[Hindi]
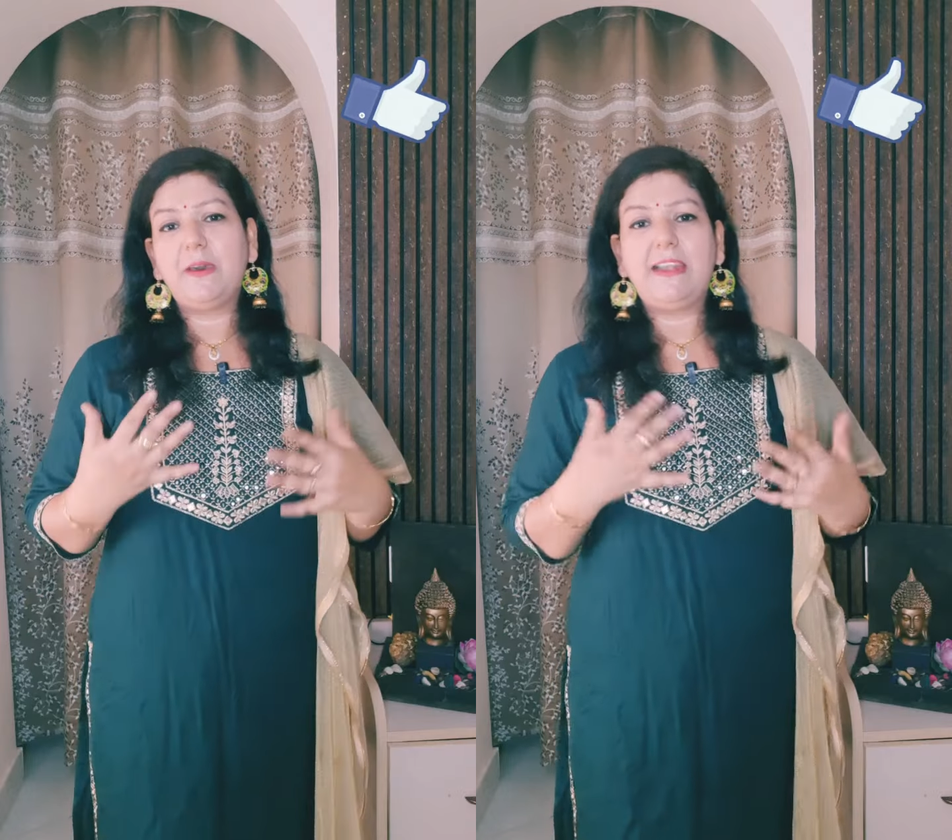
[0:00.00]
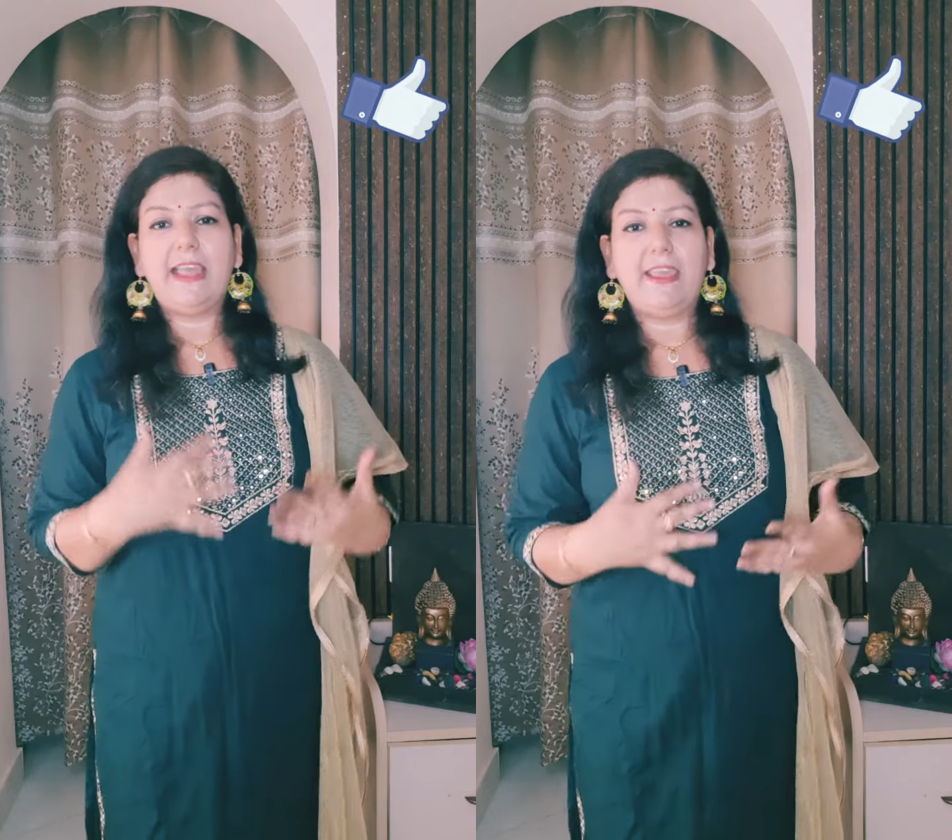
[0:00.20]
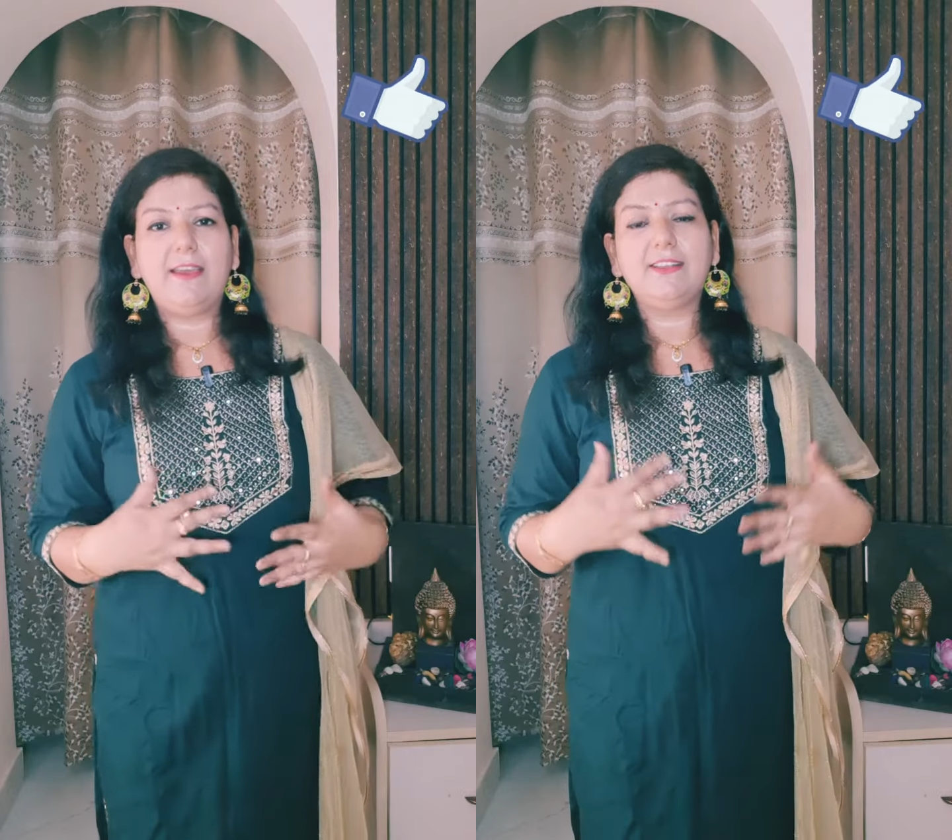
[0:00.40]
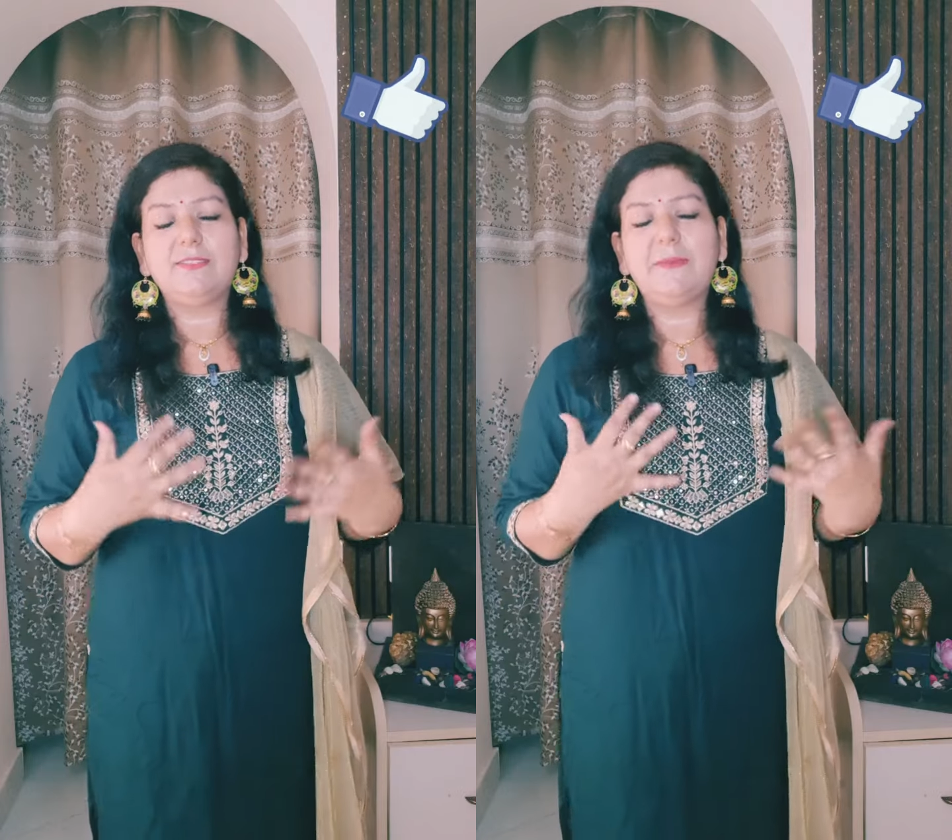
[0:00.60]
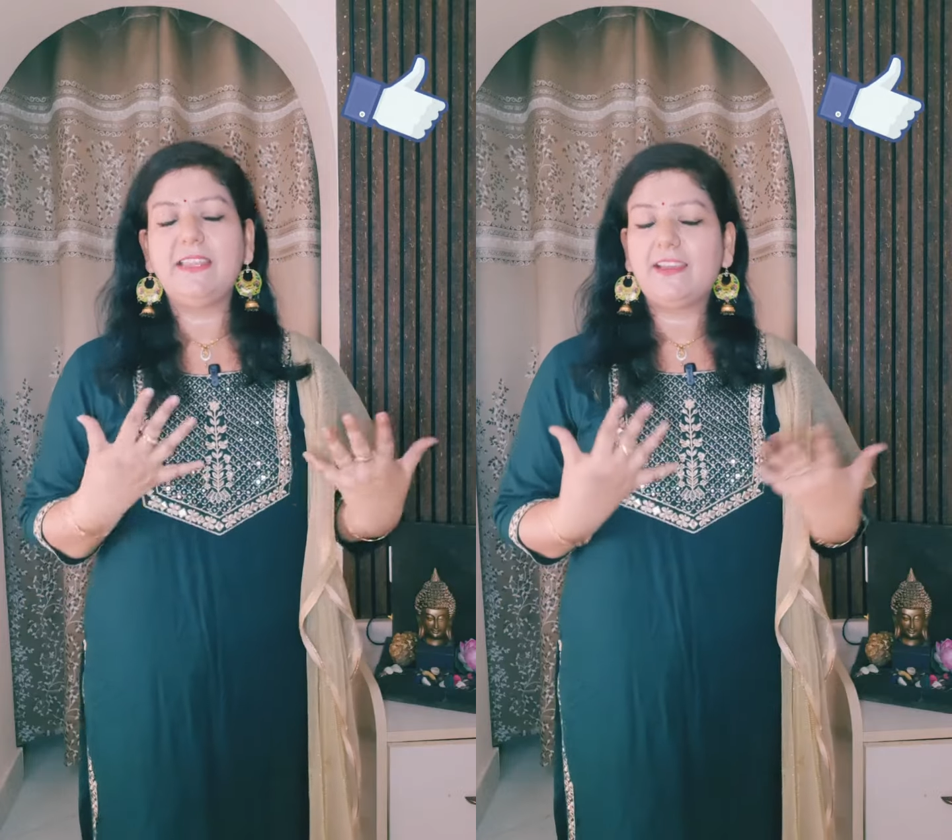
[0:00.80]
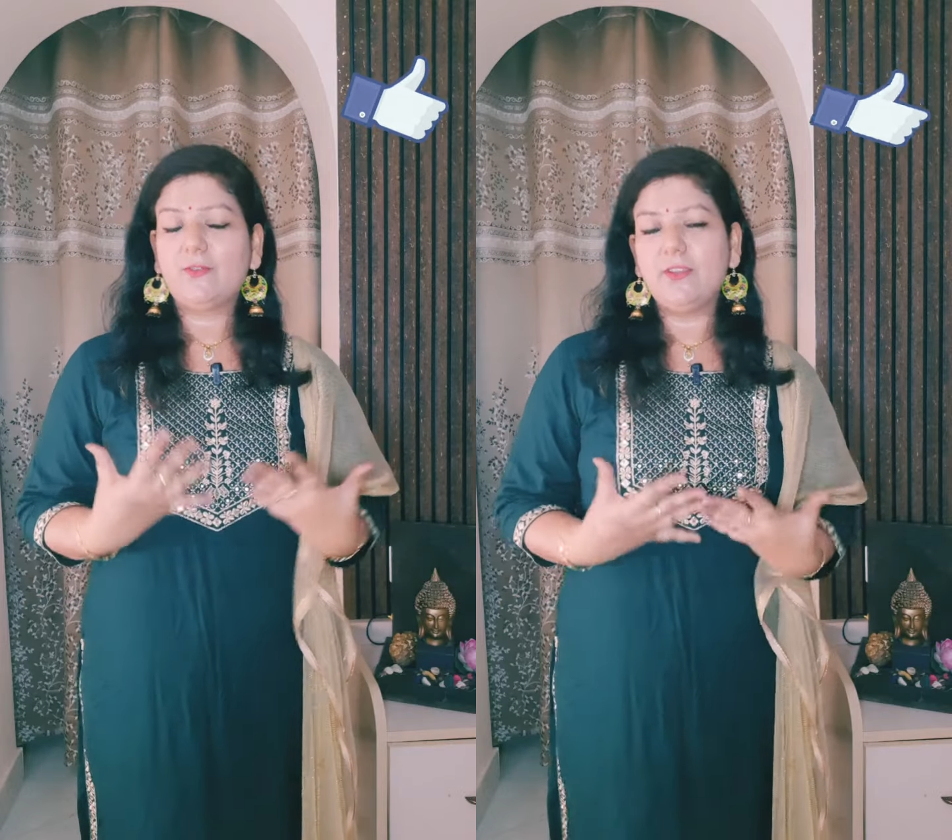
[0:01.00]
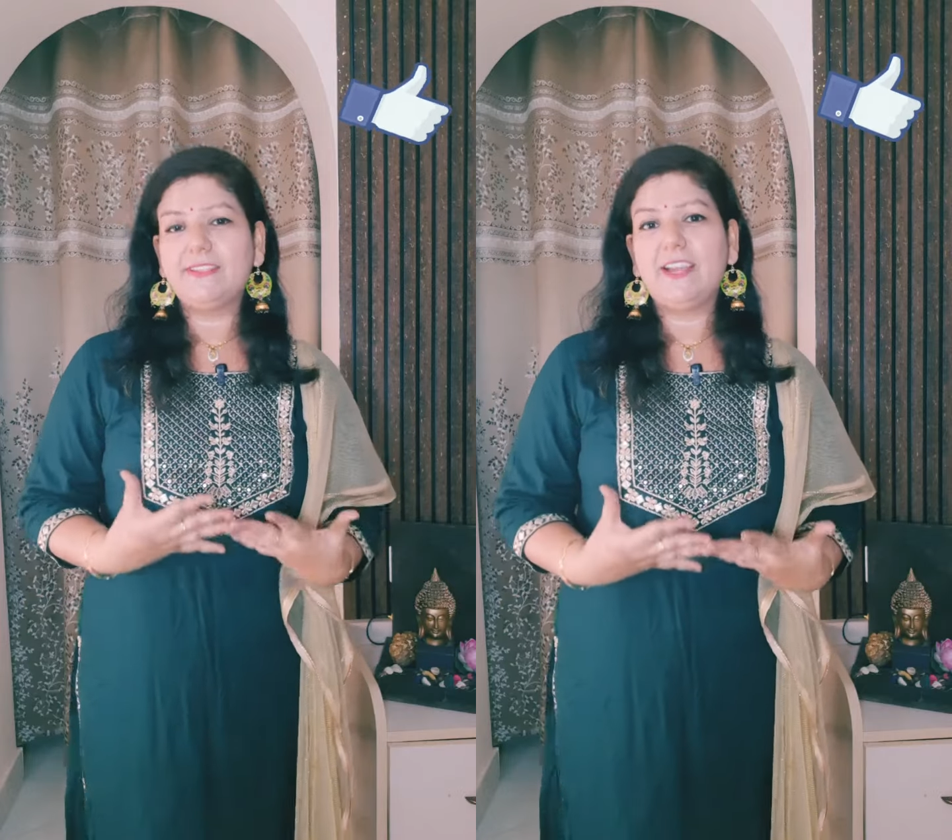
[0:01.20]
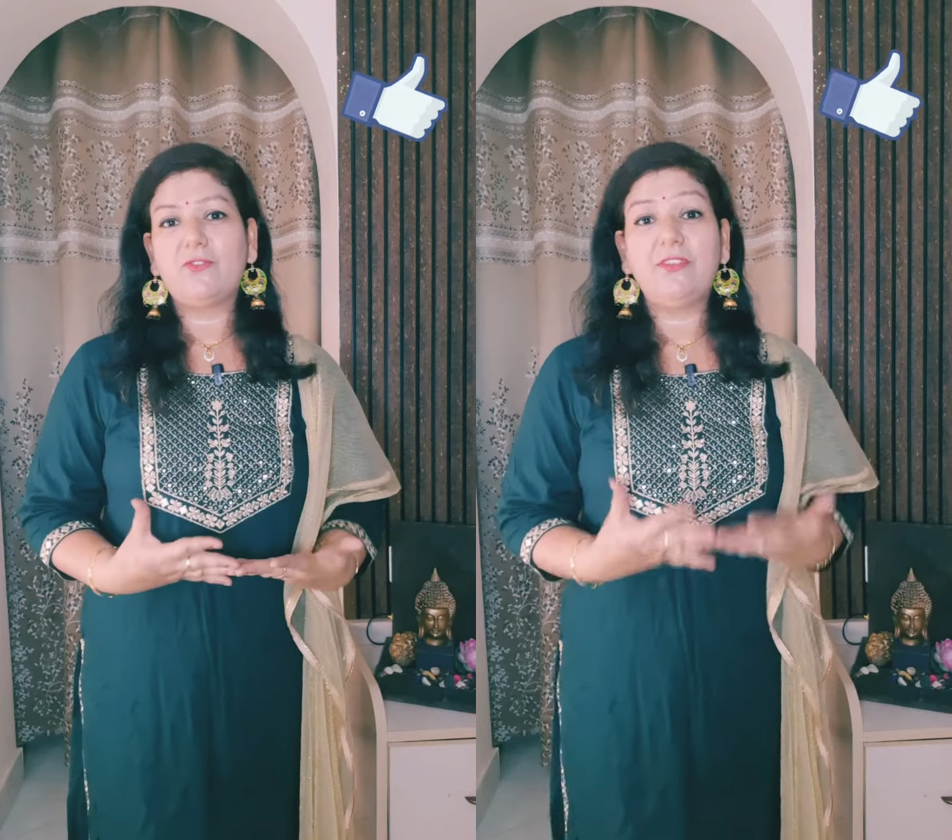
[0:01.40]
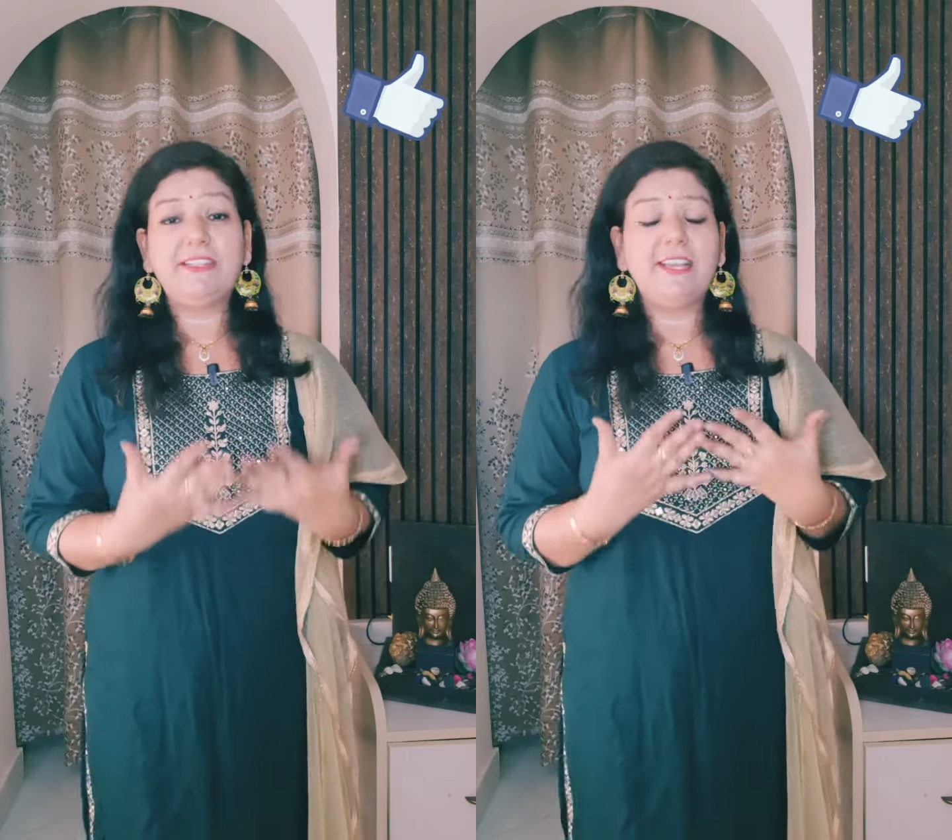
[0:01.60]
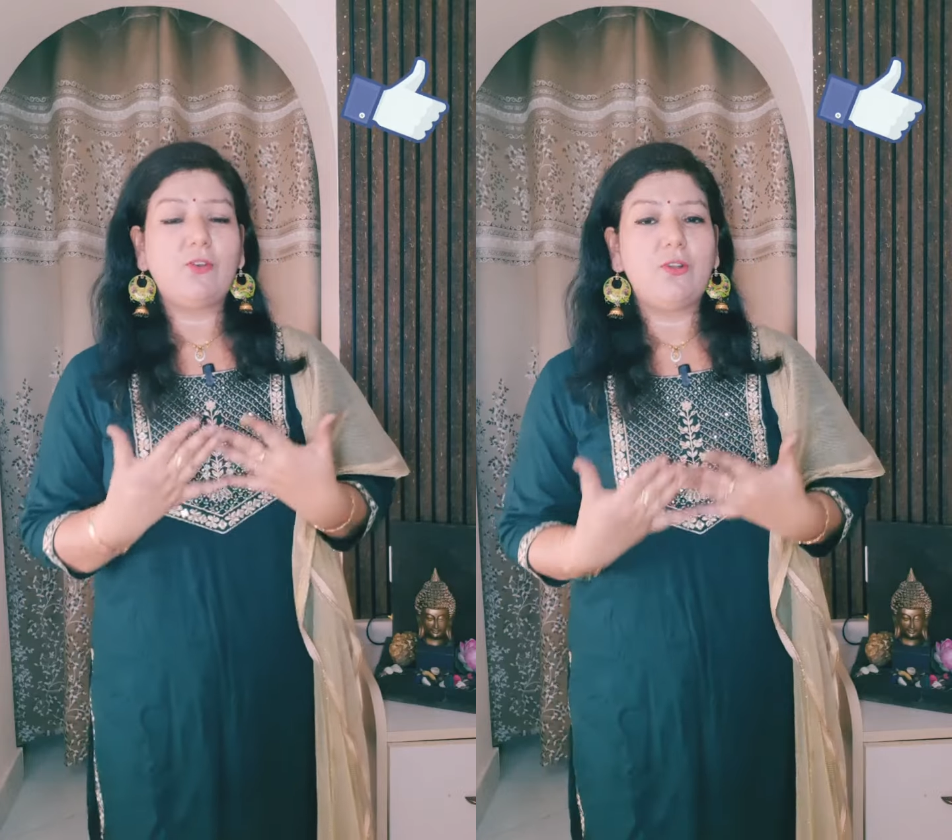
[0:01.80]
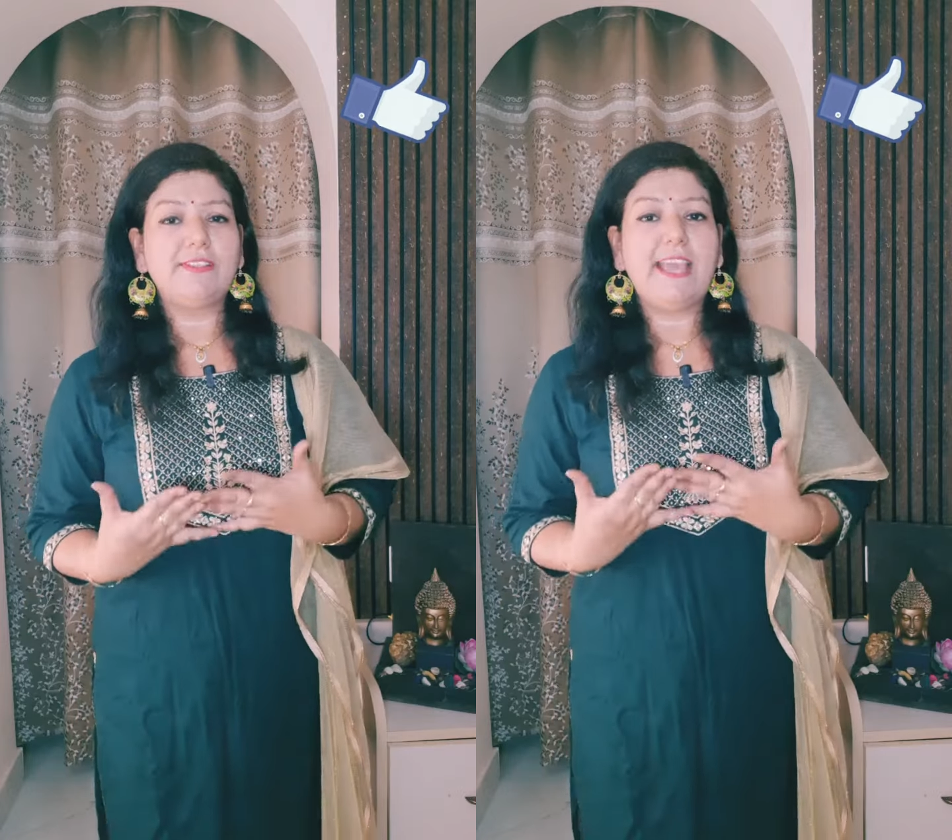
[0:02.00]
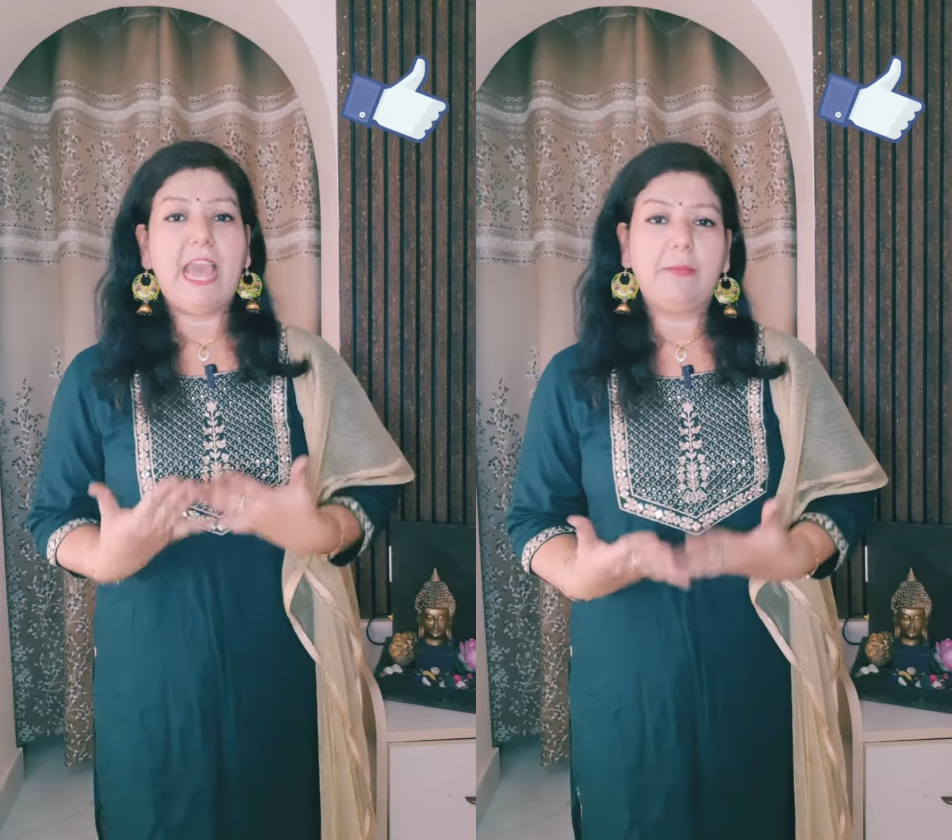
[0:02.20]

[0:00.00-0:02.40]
पर लहंगास पर या कौन से आउटफिट्स या कौन से